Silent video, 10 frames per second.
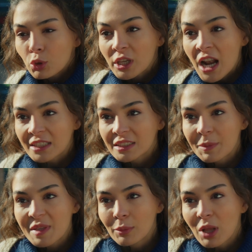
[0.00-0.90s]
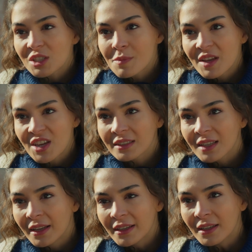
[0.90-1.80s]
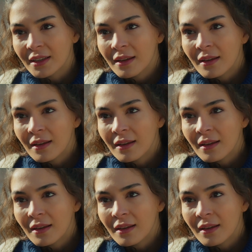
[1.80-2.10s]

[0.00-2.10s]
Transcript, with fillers: Bu kir artık bize bulaşmayacaktı hani.